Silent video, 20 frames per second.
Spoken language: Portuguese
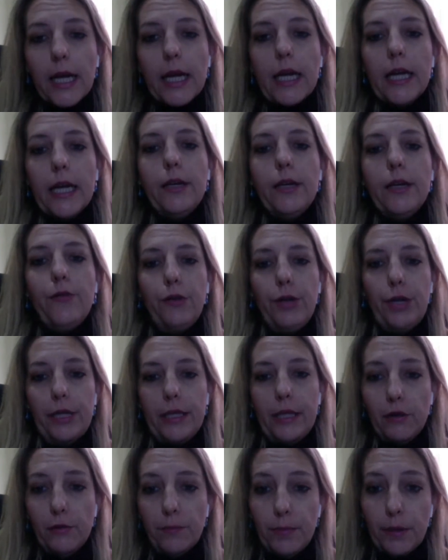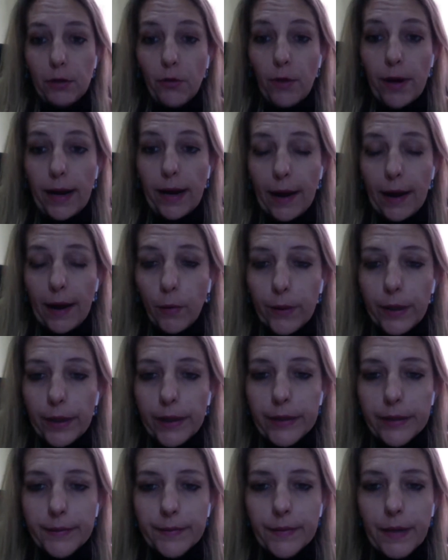que foi orientado pelo
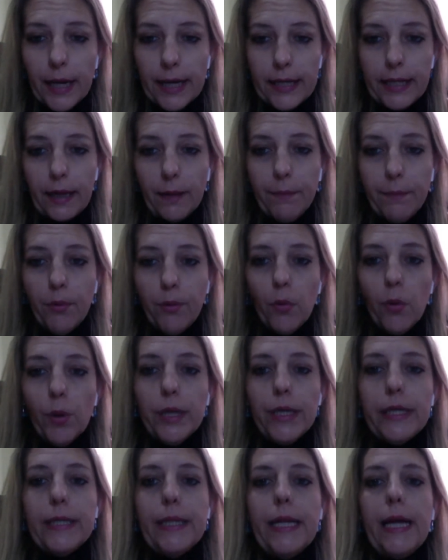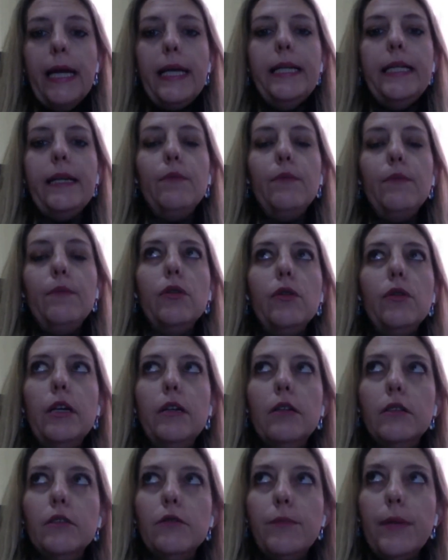Helder, aí na PUC, né, que é
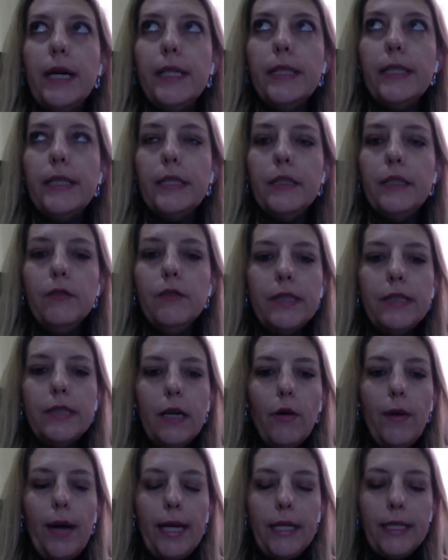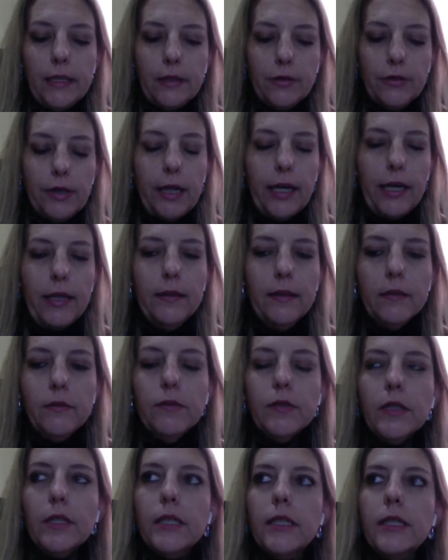Montoneiros do Brasil, sequestro, né,
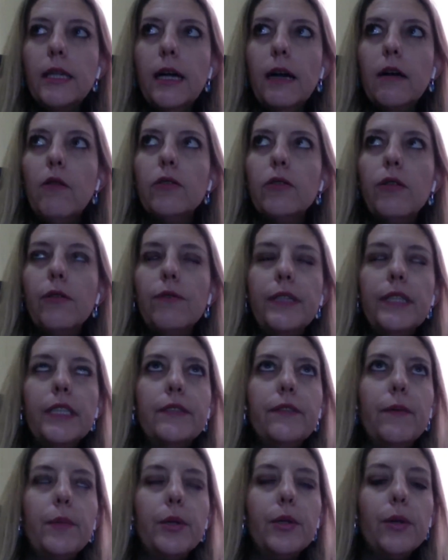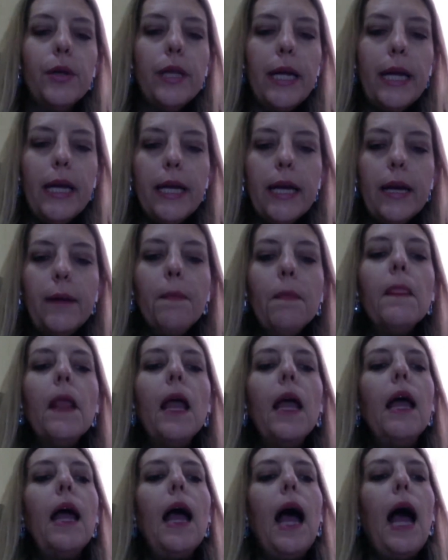dos, na contraofensiva motoneira,
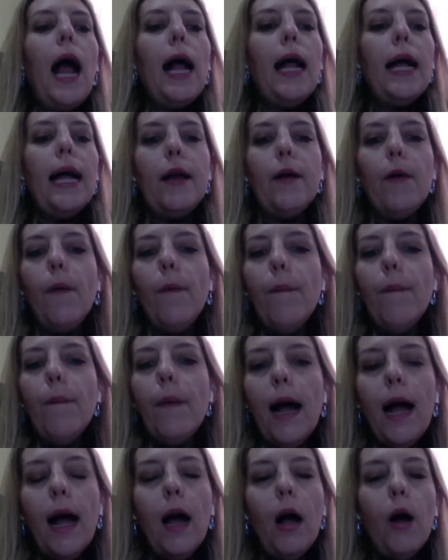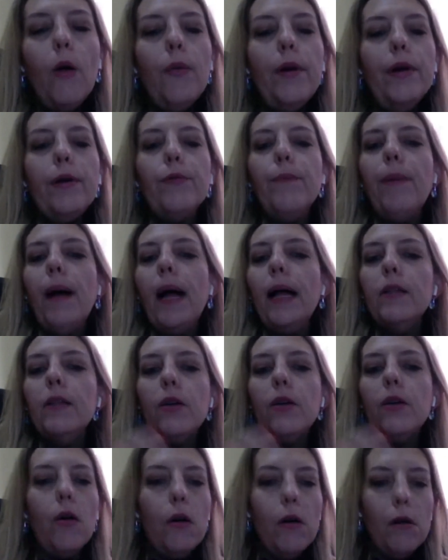a Carol Bauer, o
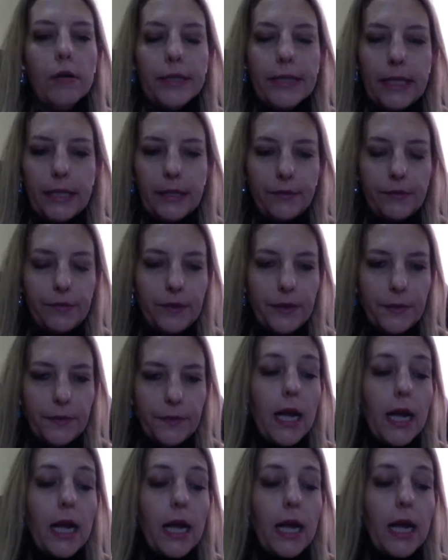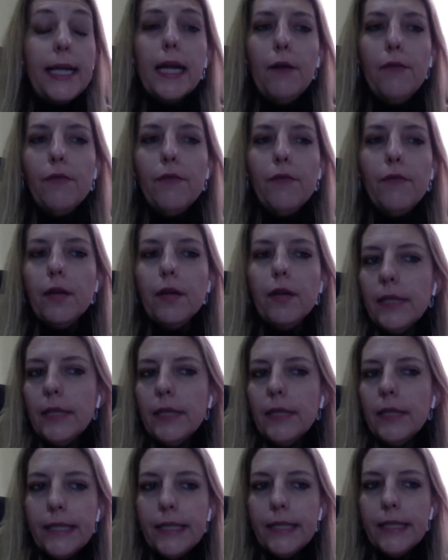Padrosi, enfim. E aí escrevi
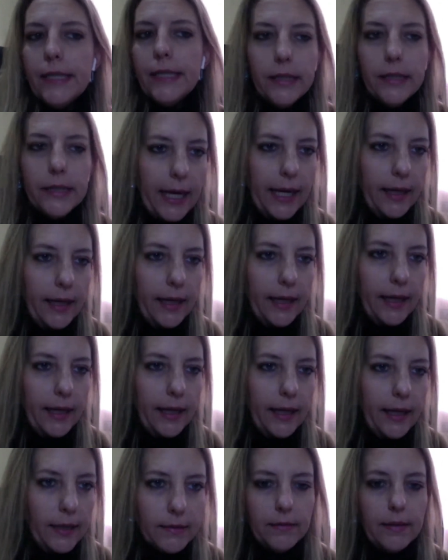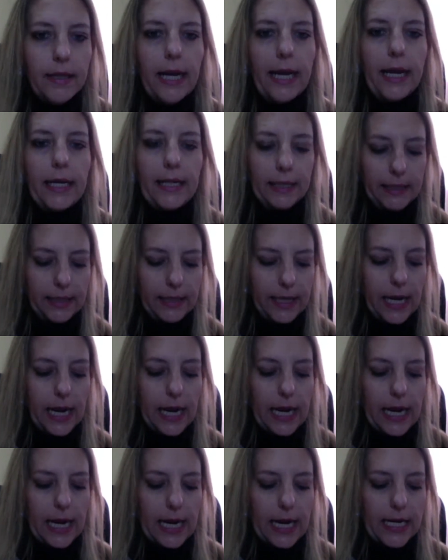um TCC,
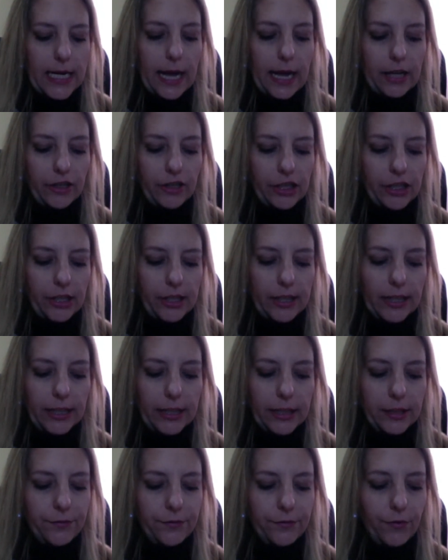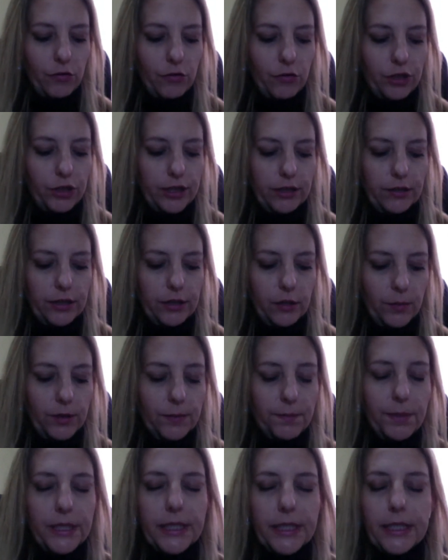né, e aí a gente entra nas fontes, que eu
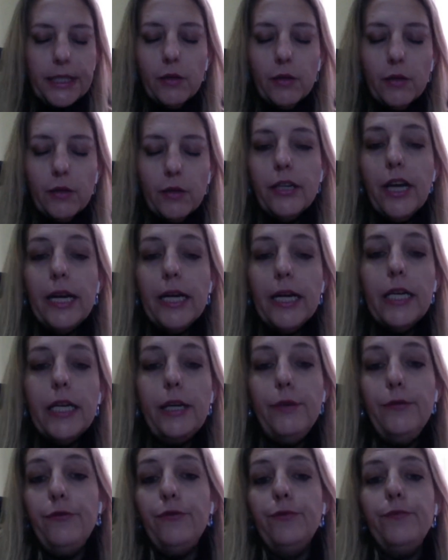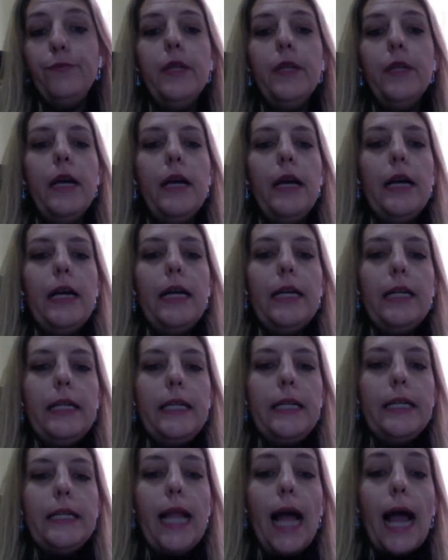sou uma pesquisadora de arquivo.
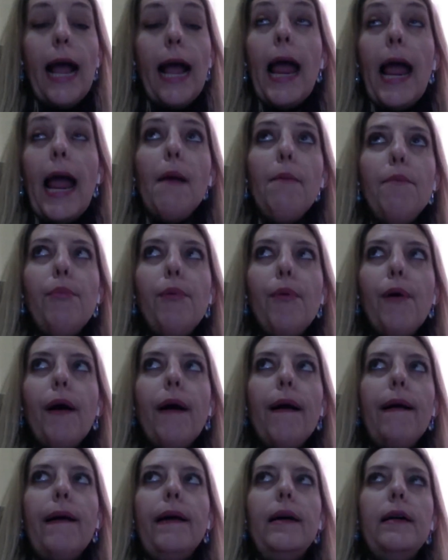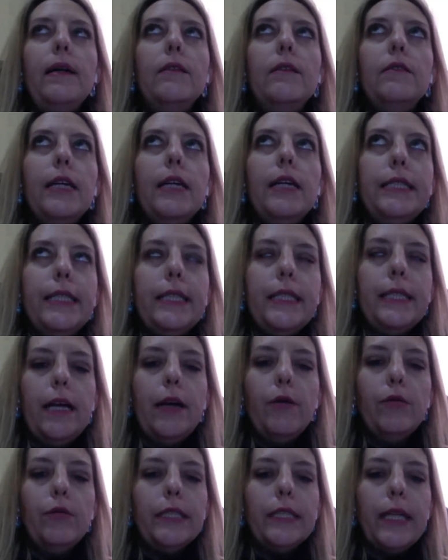Na época, esse,
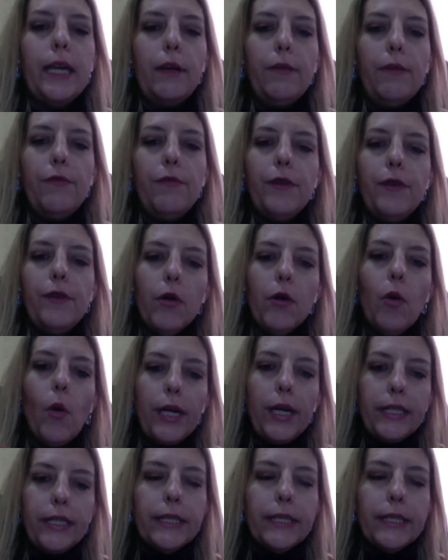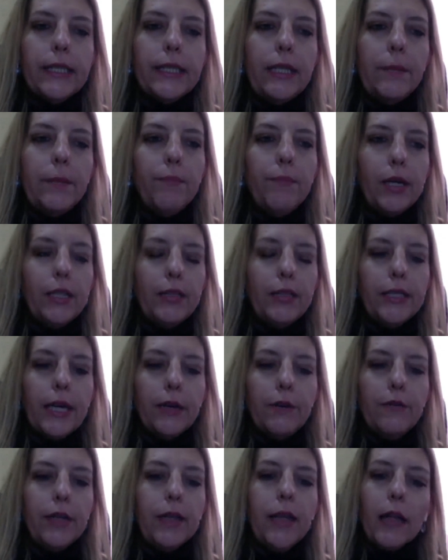eu escrevi coisas que depois eu
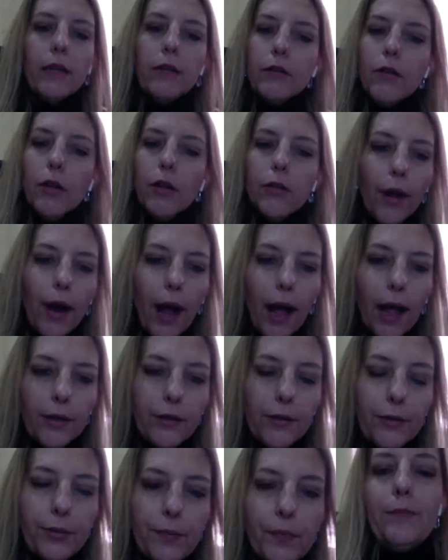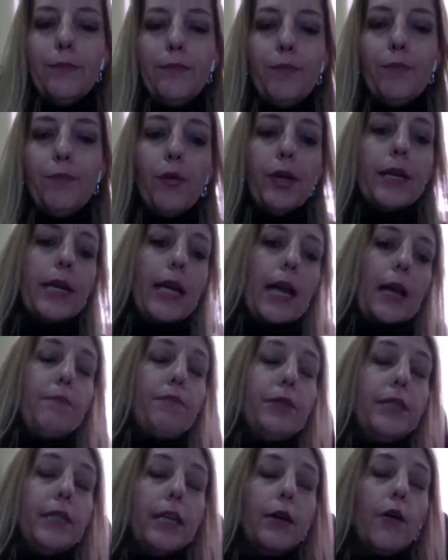escrevi lá no doutorado. Por quê?
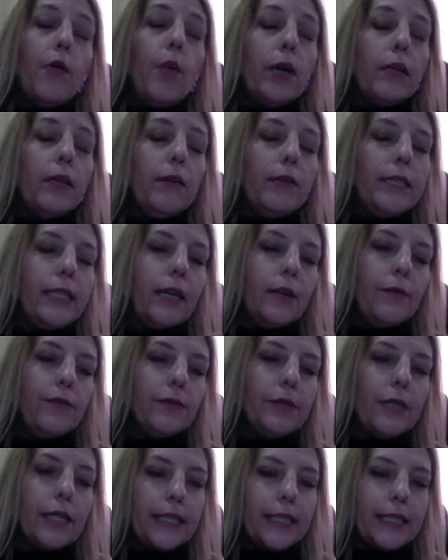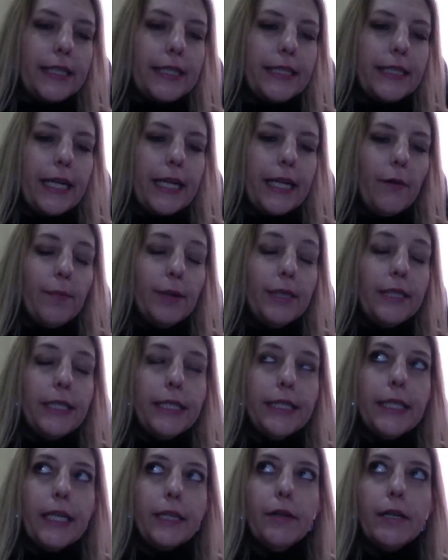Porque quando eu escrevi o TCC, eu
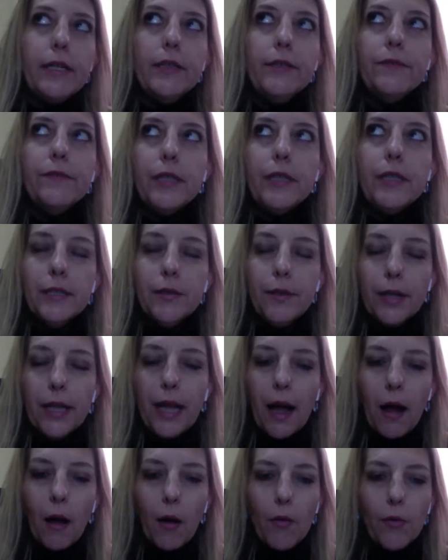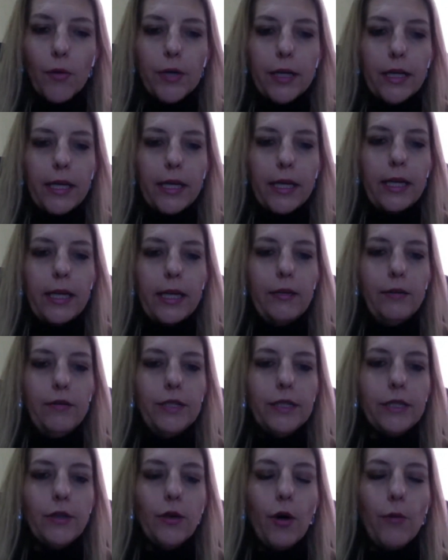pesquisei no Arquivo Nacional e
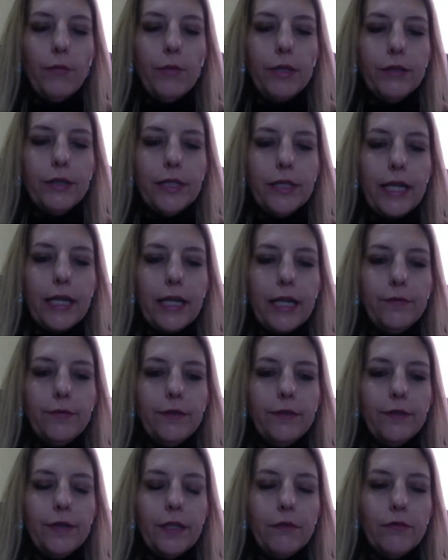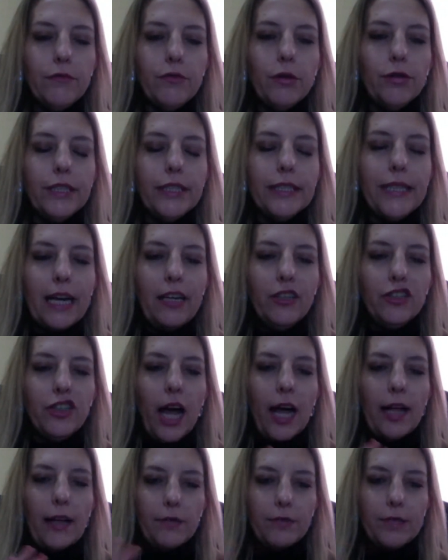os nomes dos arquivos vinham todos
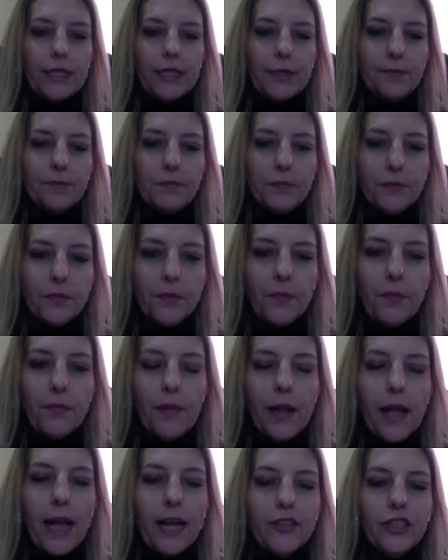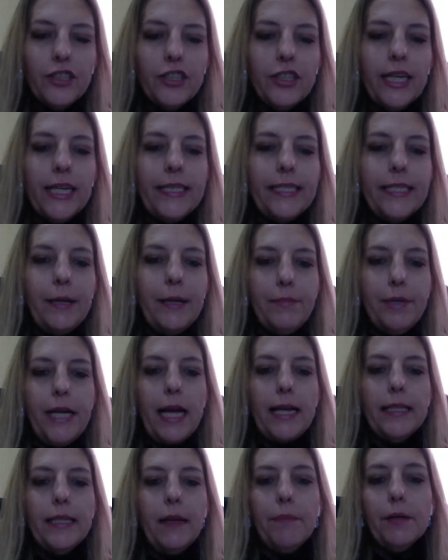tarjados. A gente
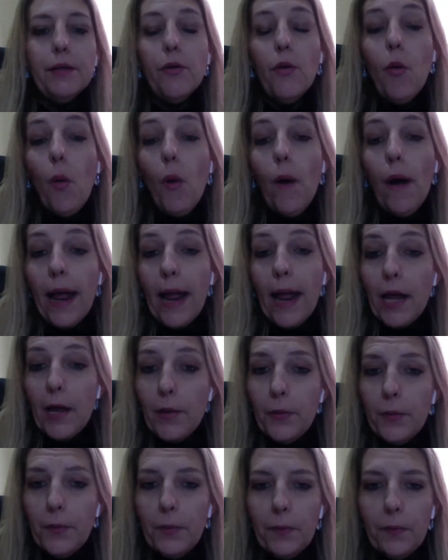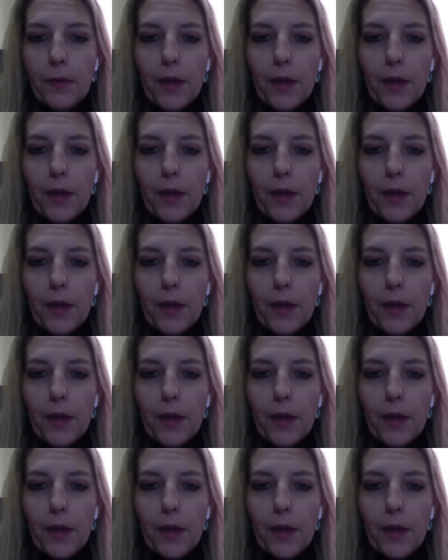recebia ainda pelo correio